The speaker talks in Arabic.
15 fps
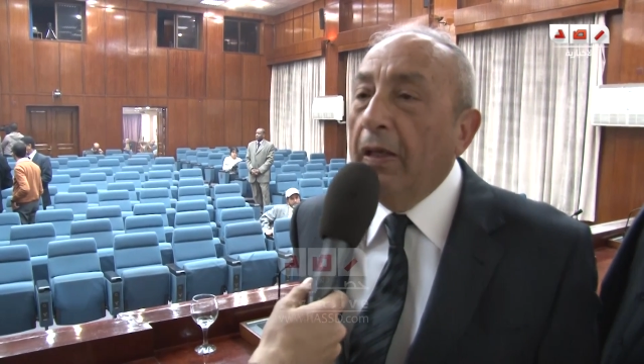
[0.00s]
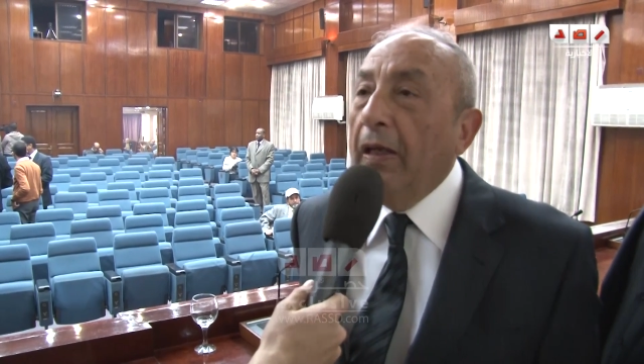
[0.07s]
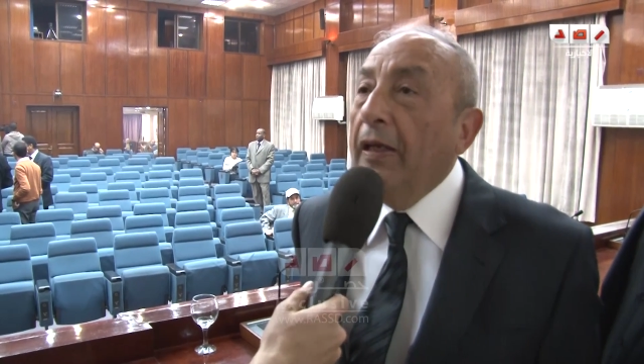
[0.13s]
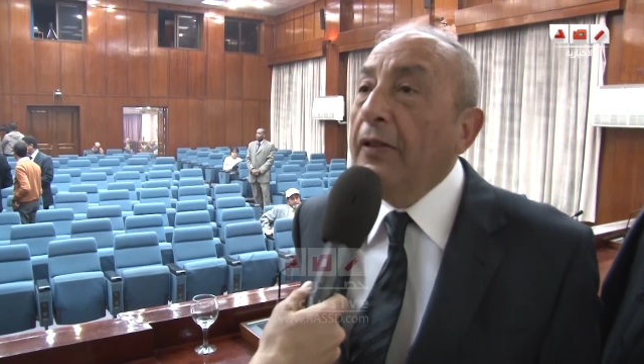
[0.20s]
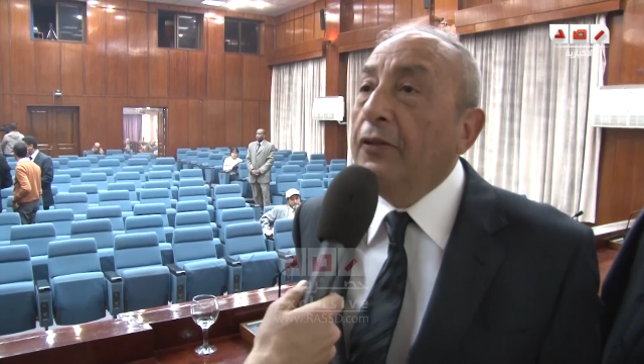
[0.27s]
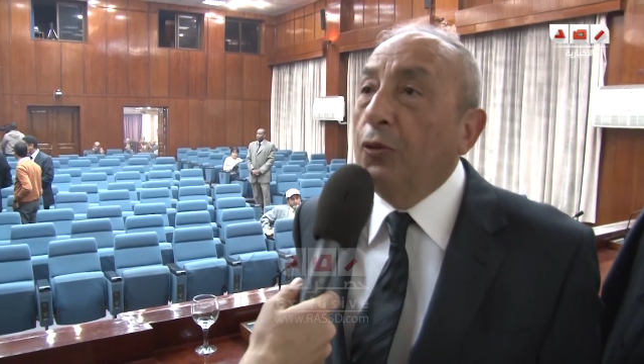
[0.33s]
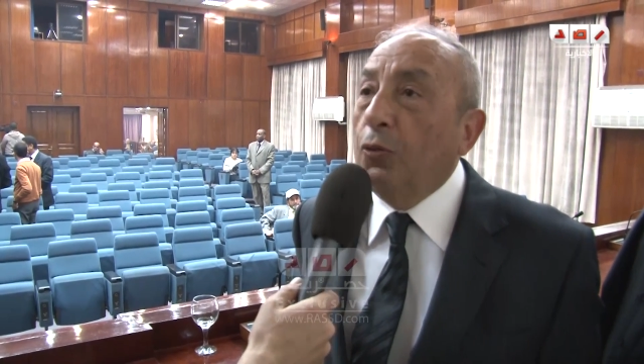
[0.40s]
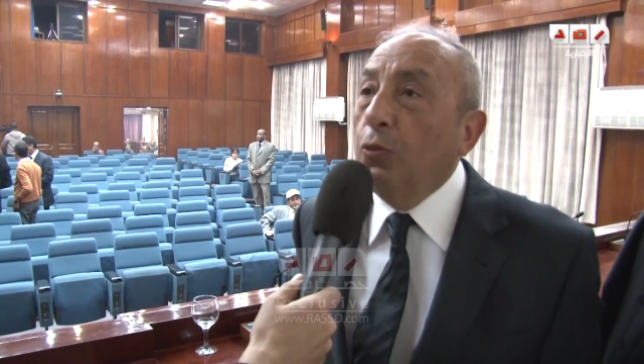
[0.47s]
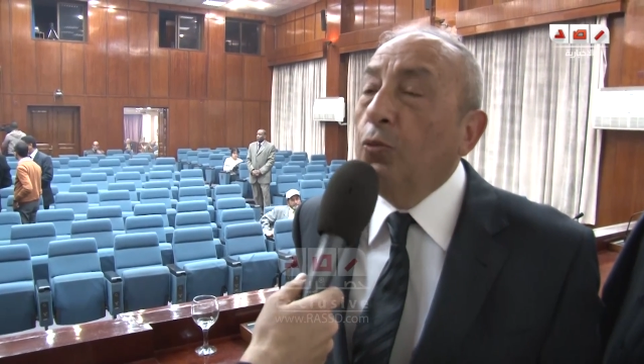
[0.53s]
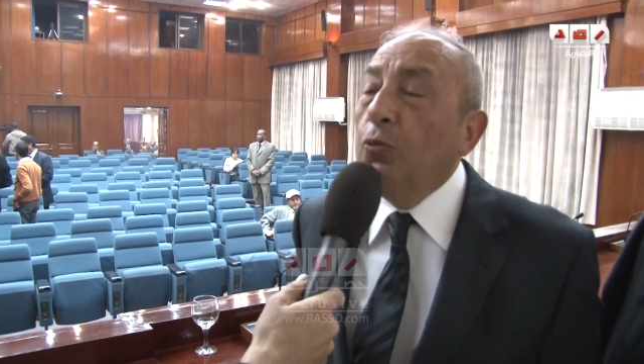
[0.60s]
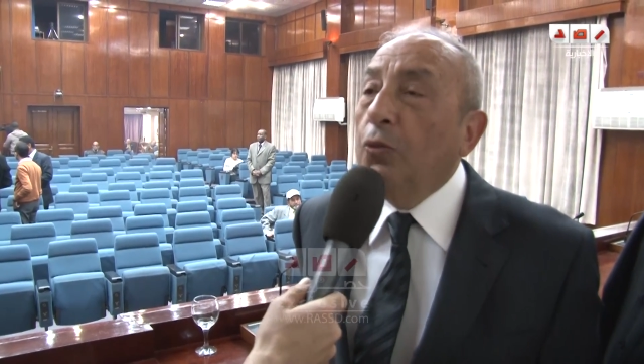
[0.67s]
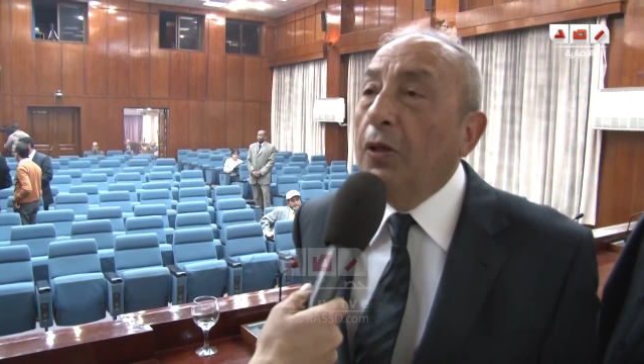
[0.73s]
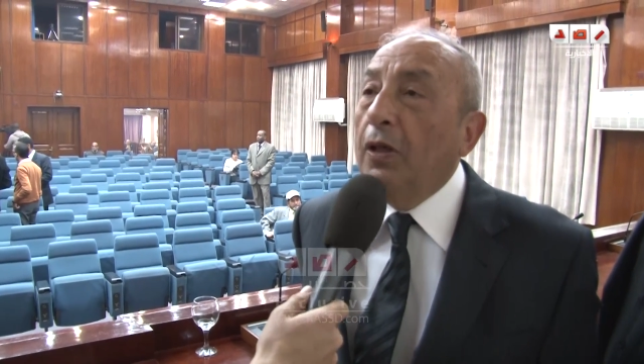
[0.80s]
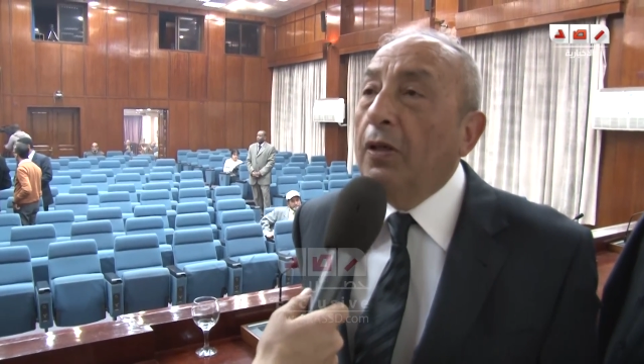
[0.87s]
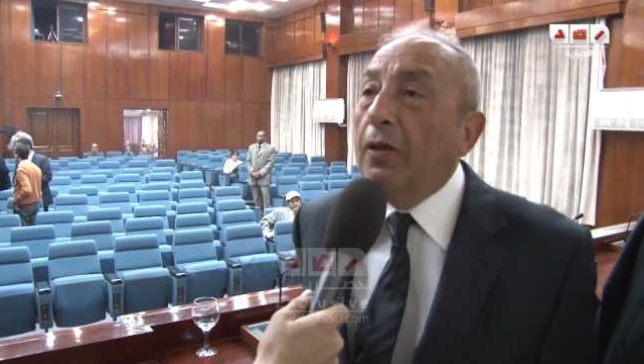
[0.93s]
أن تكون
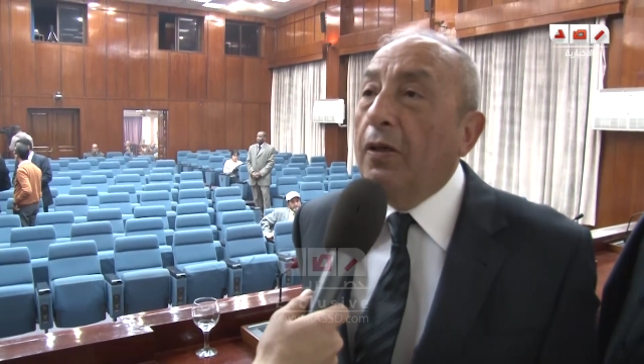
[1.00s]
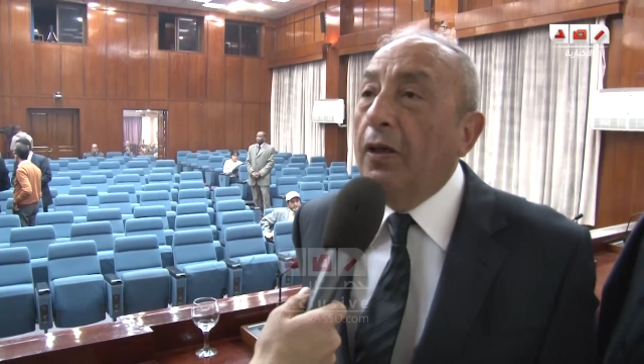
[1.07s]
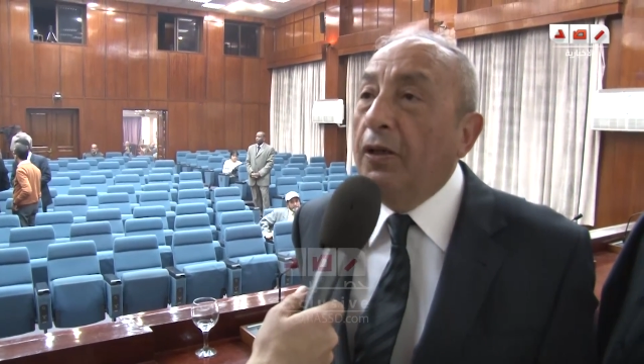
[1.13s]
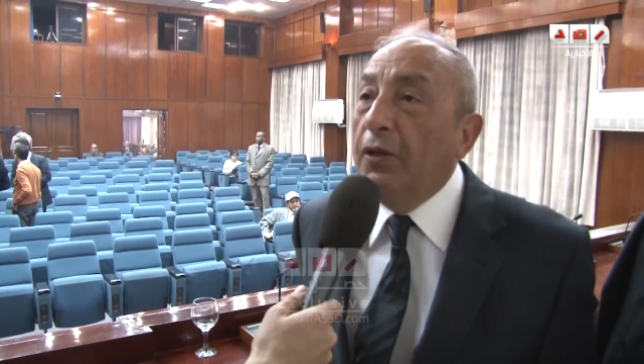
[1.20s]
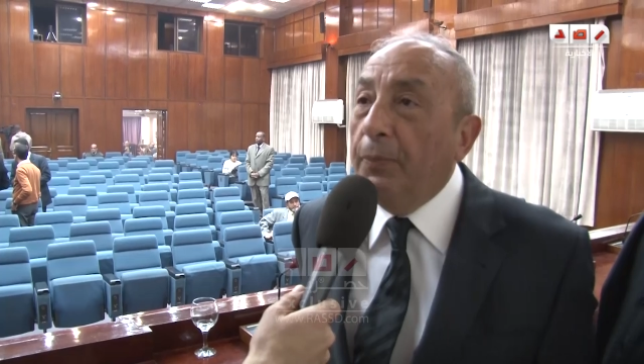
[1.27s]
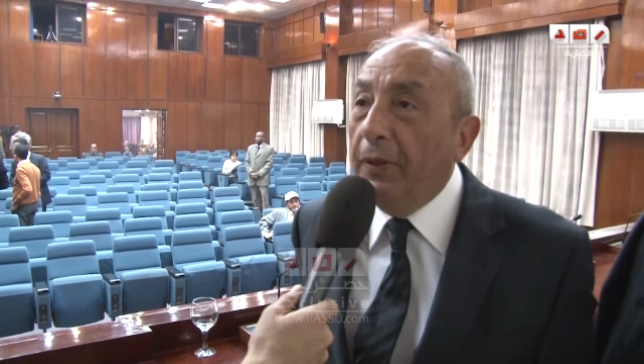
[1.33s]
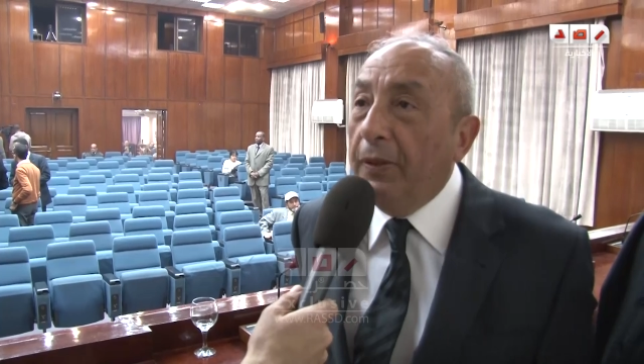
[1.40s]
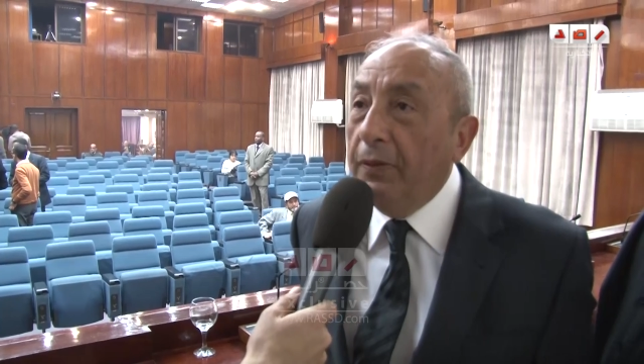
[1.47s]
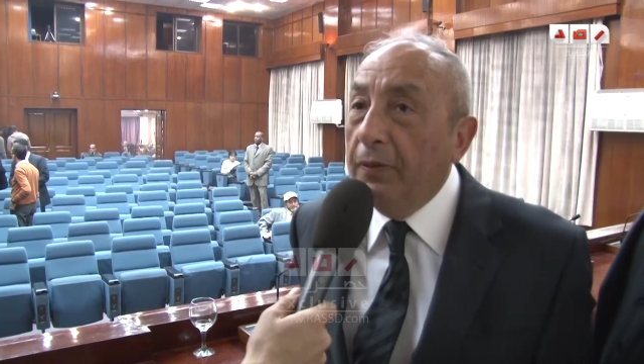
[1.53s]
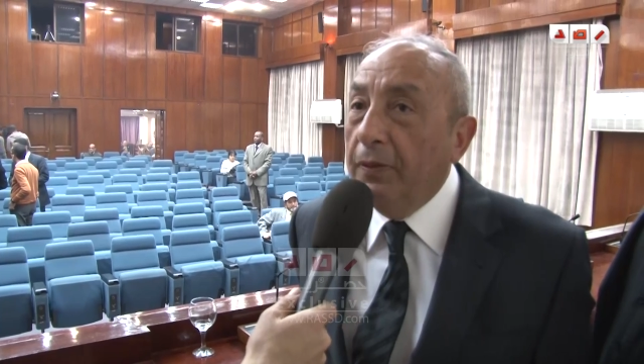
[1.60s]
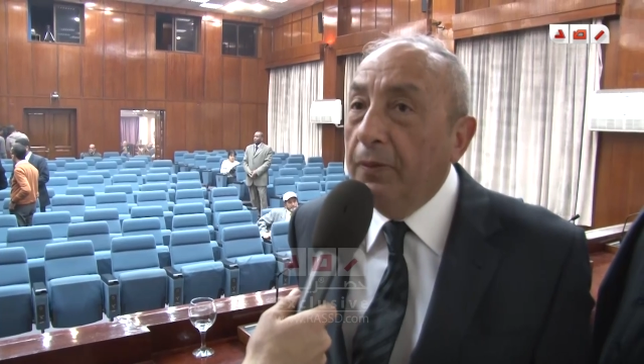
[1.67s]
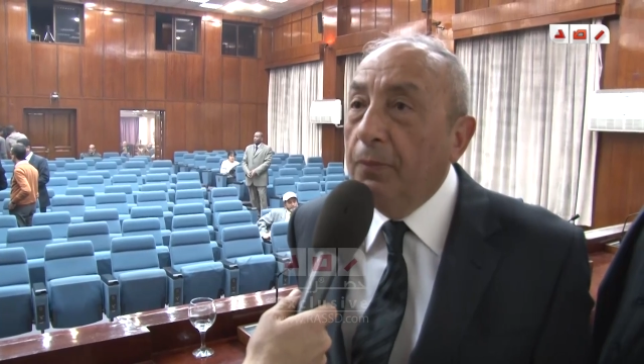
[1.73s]
هناك قائمة